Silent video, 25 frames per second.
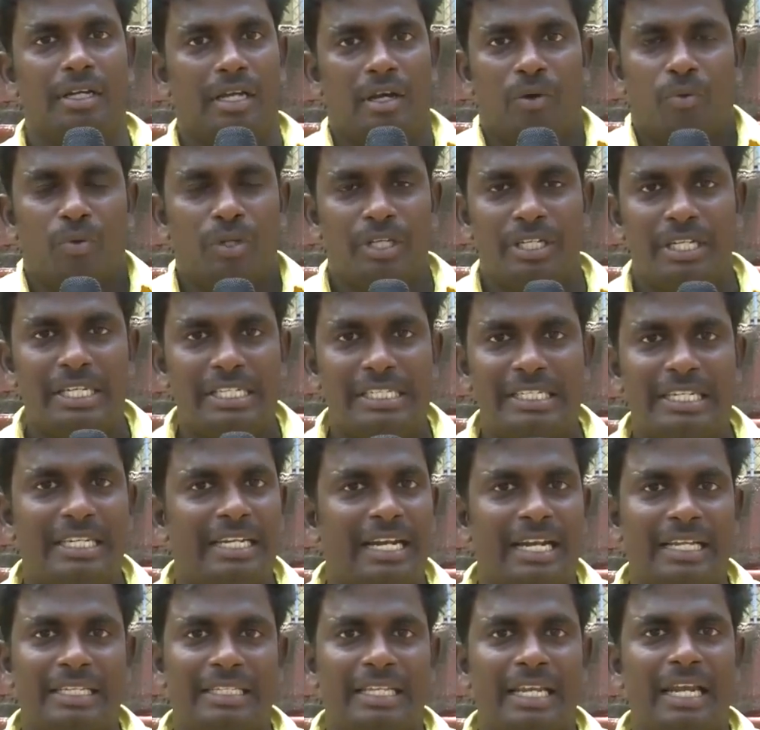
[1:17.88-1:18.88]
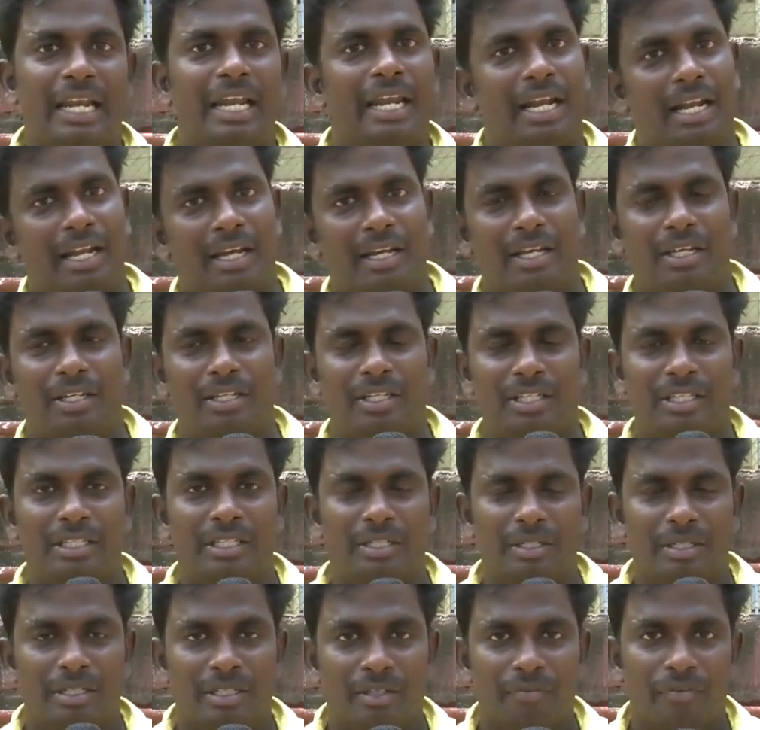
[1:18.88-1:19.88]
எவ்வளோ ஈஸின்னு எனக்கு தெரியல ஏன்னா
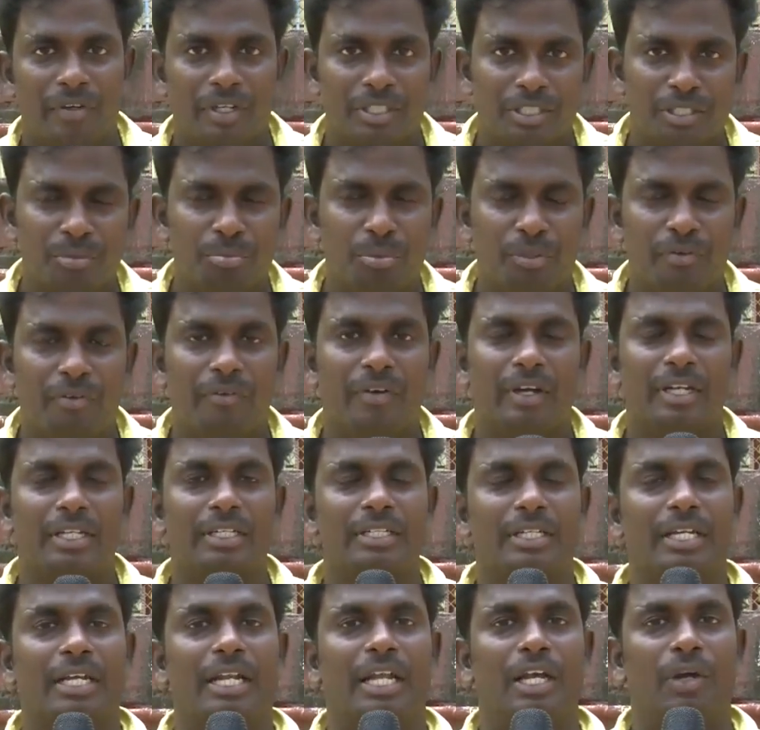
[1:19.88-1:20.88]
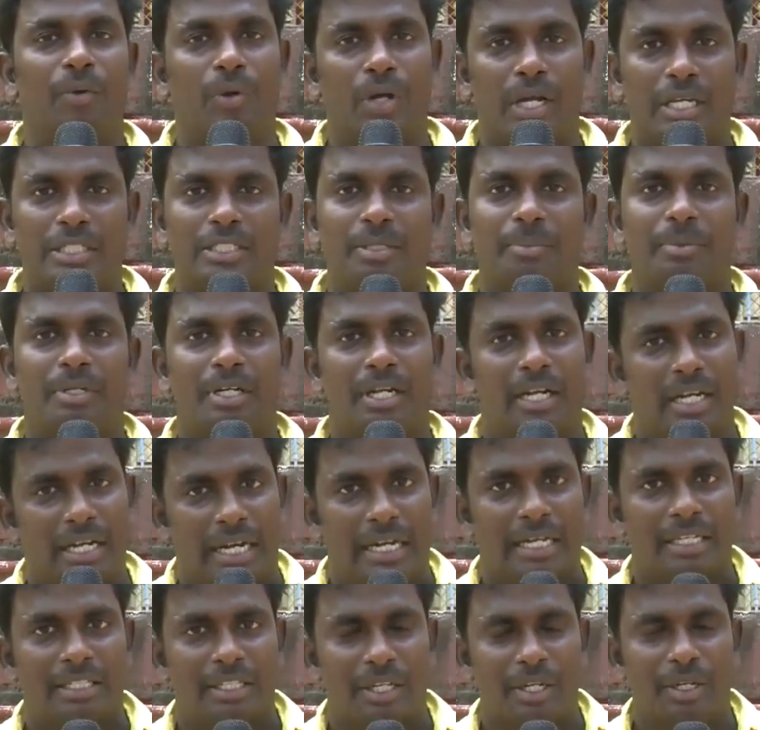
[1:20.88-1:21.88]
இந்த ஃபர்ஸ்ட் மூவி வர்றதுக்கே நான் எவ்வளோ கஷ்டப்பட்டிருக்கேன்னு
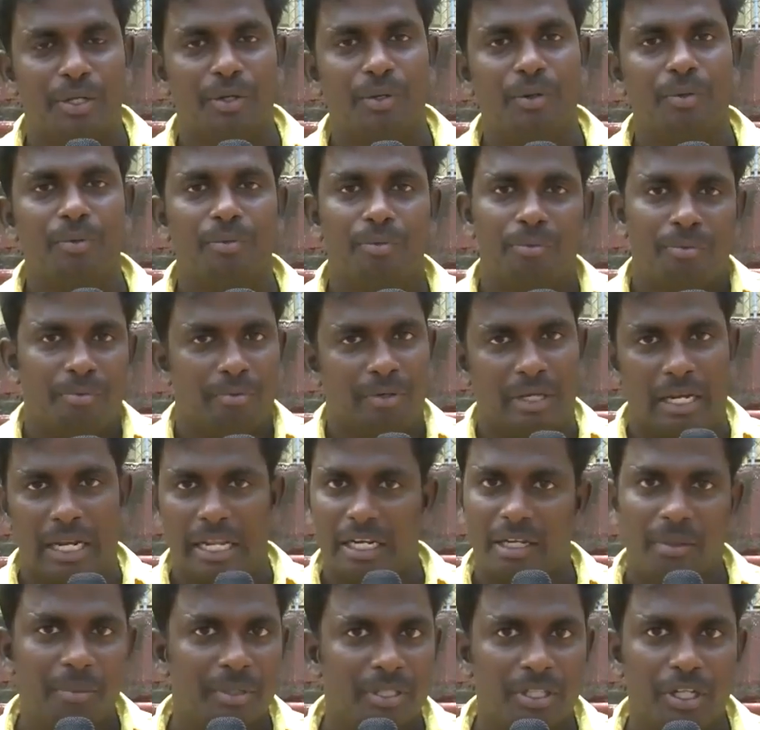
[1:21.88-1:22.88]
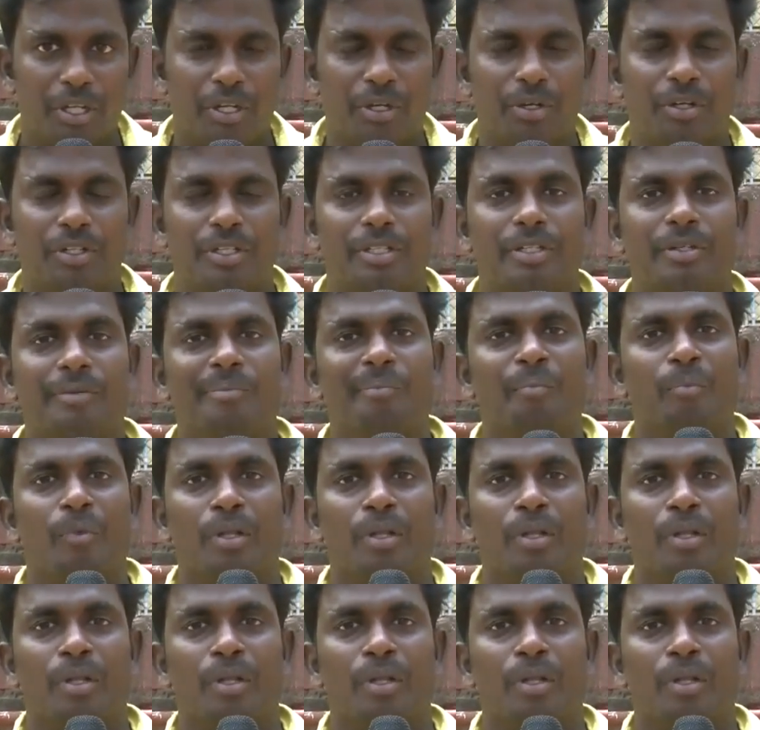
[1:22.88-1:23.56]
எனக்கு தெரியும் எல்லாருக்குமே தெரியும் அது